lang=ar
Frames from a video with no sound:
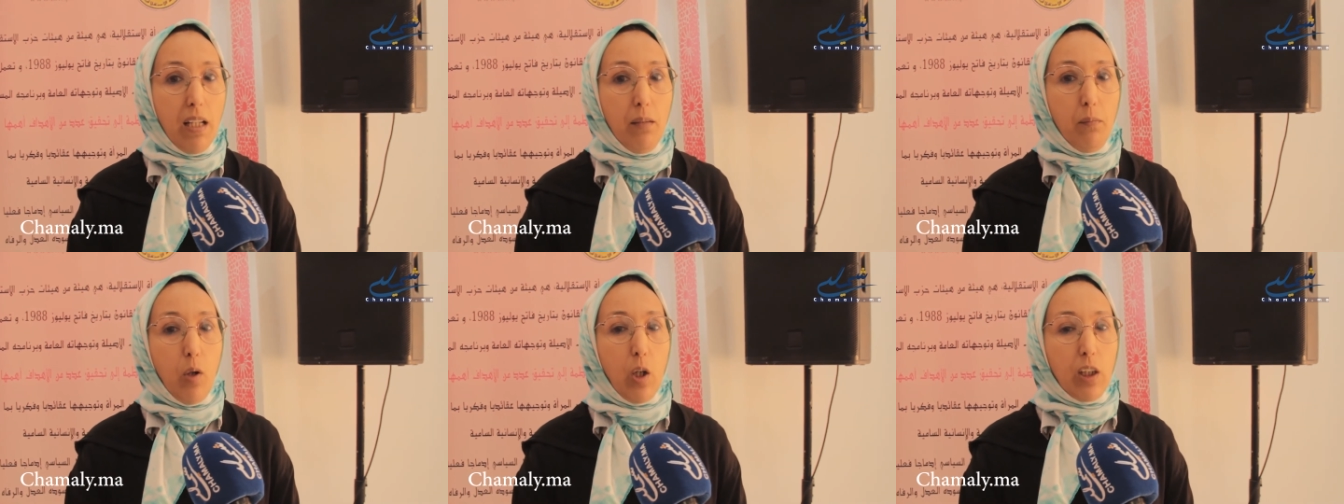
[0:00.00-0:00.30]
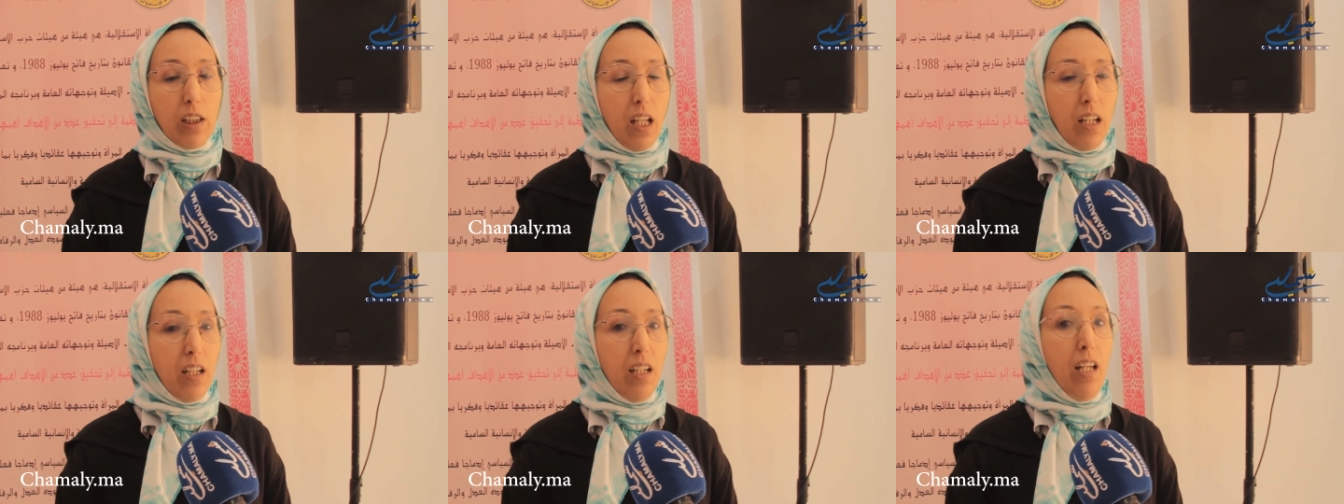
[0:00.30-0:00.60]

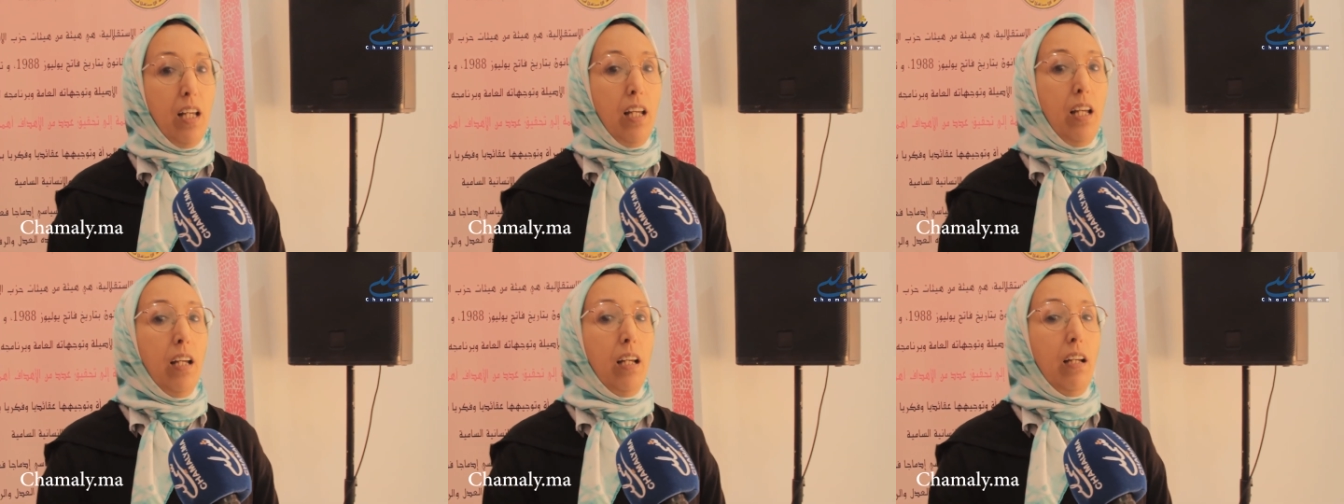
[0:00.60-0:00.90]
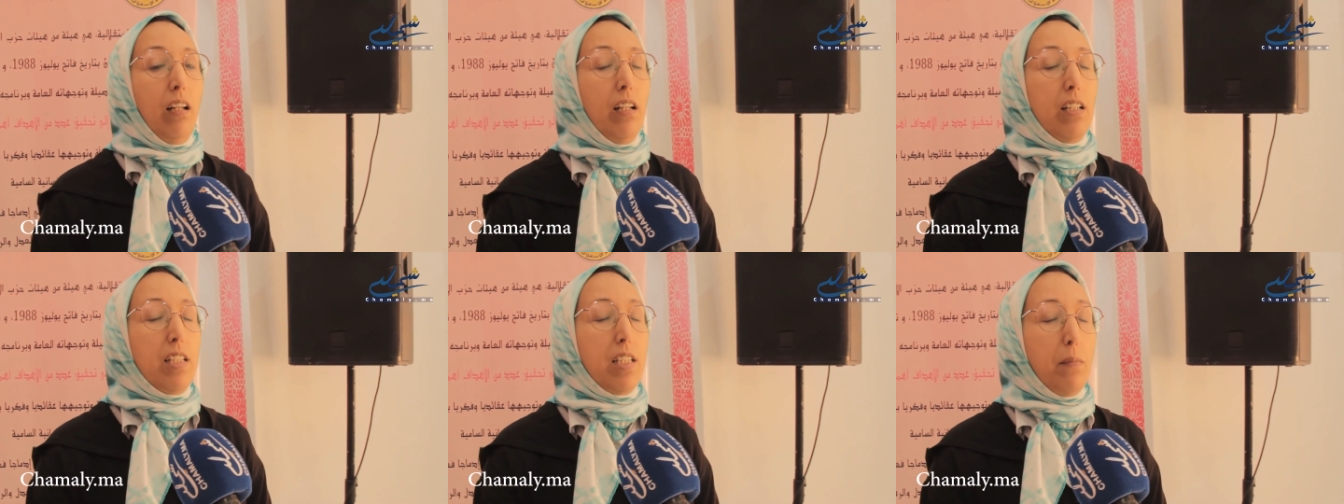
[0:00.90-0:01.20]
المواطن
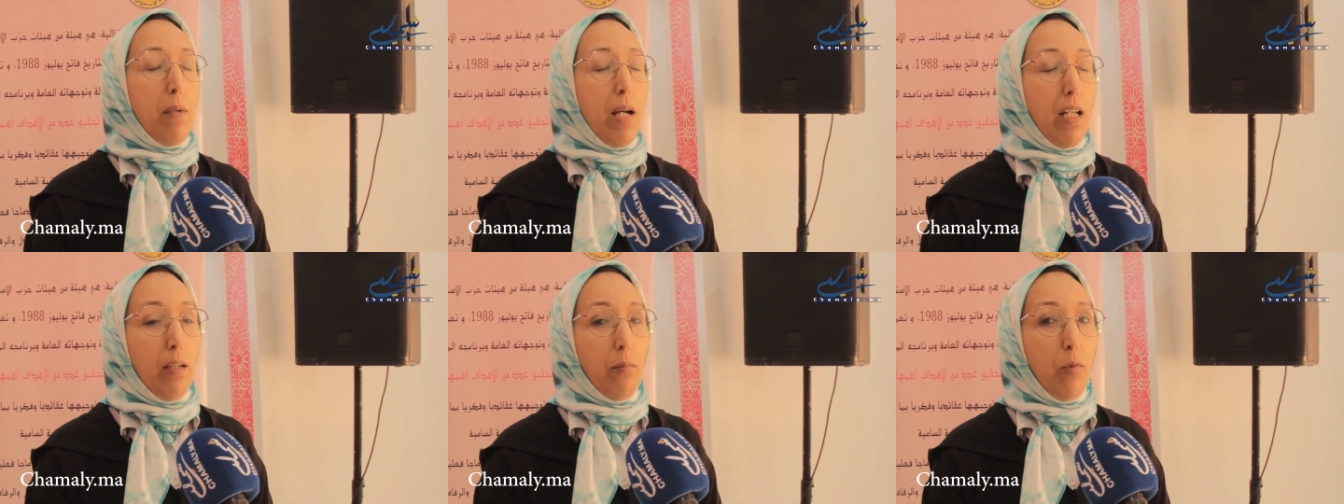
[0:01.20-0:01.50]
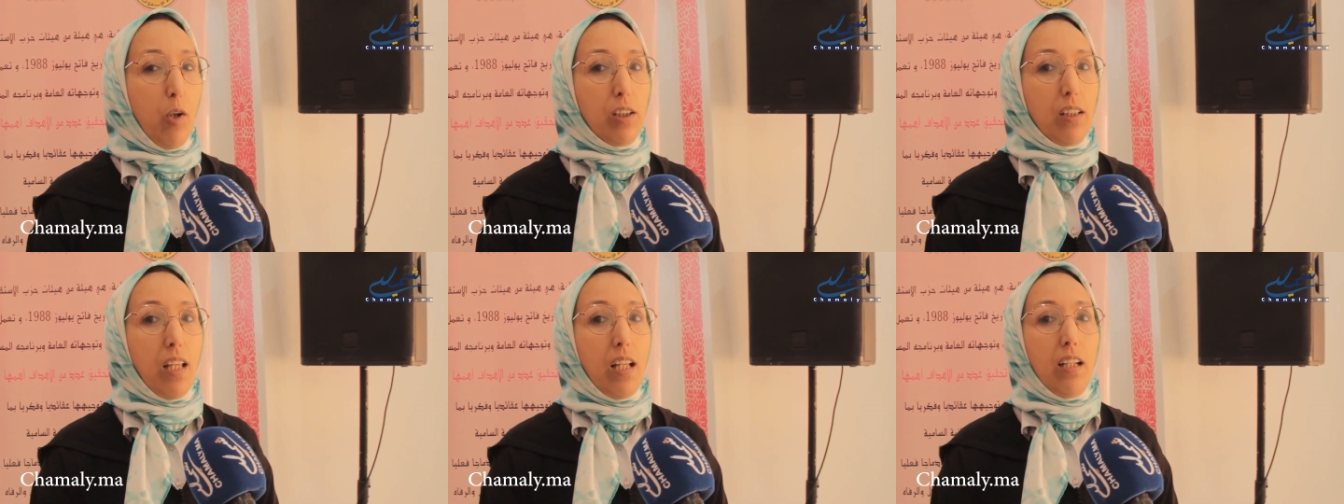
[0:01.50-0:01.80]
الانتماء
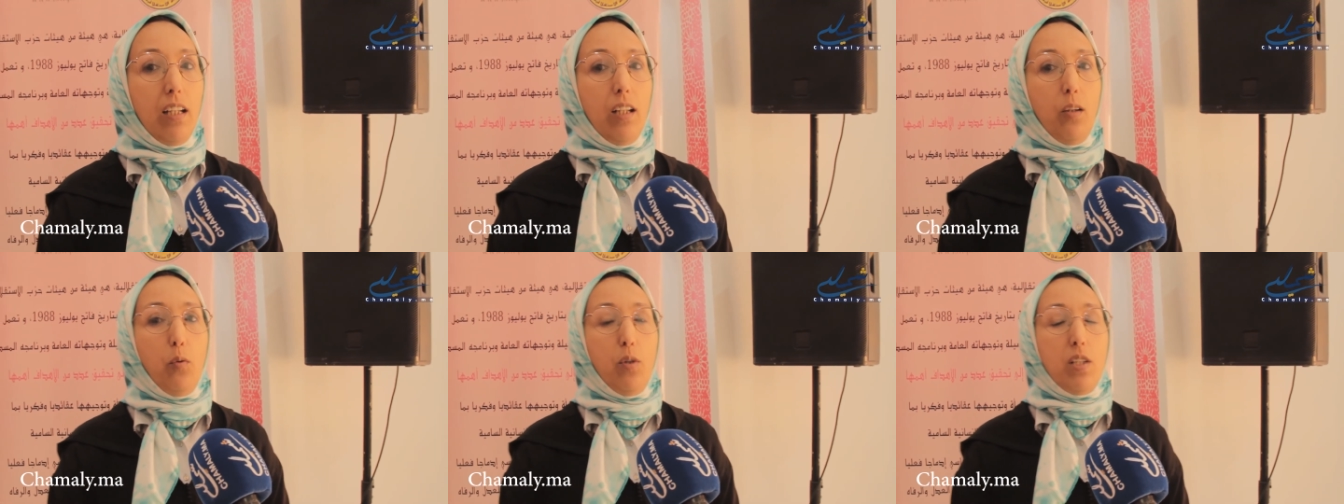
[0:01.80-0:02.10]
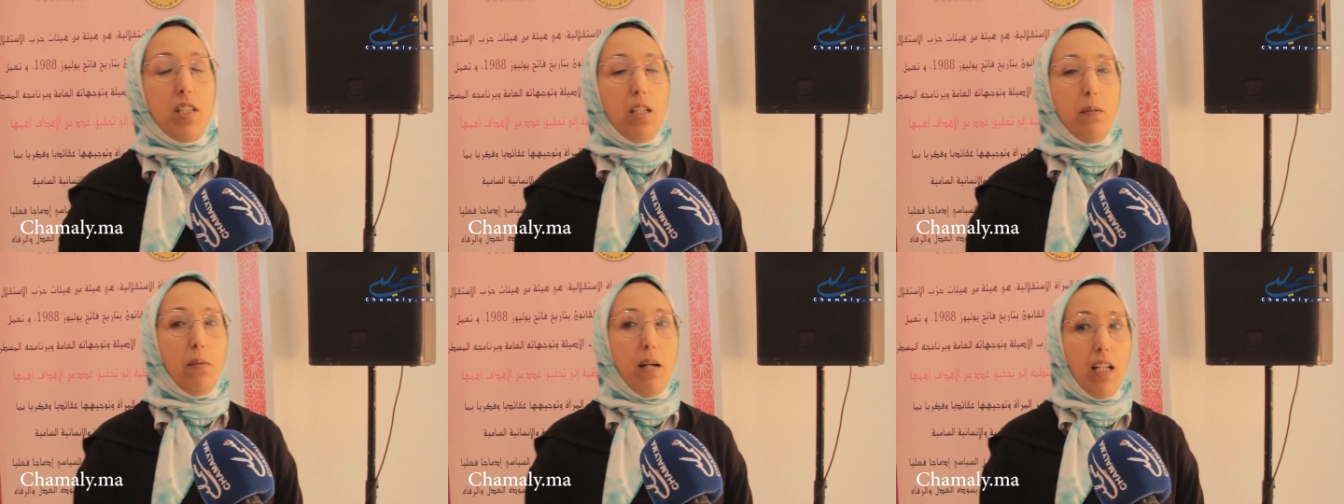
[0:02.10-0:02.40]
المواطن
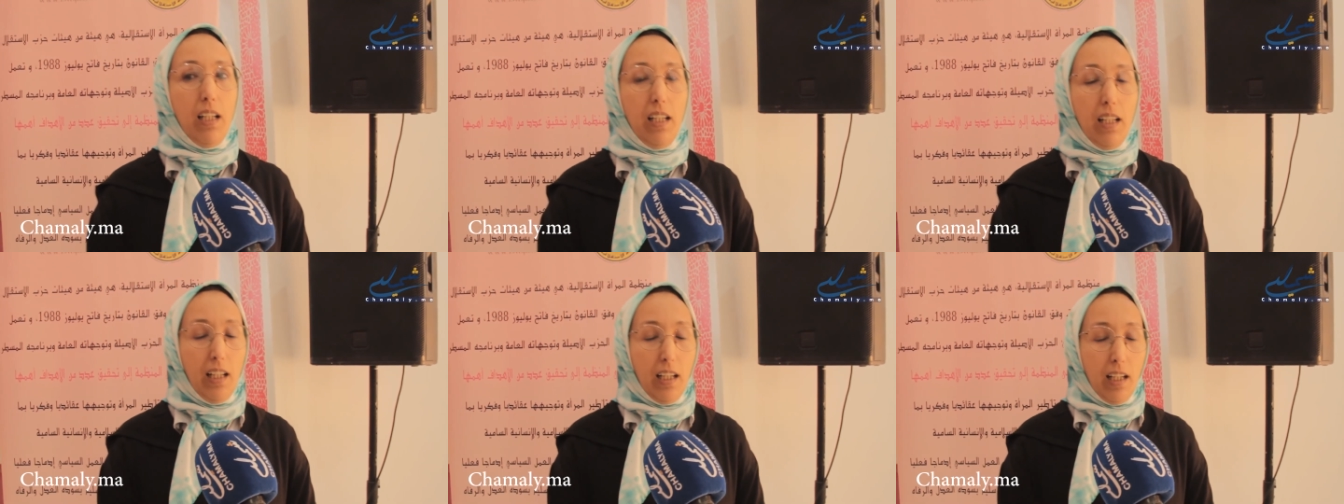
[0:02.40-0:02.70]
وانتماء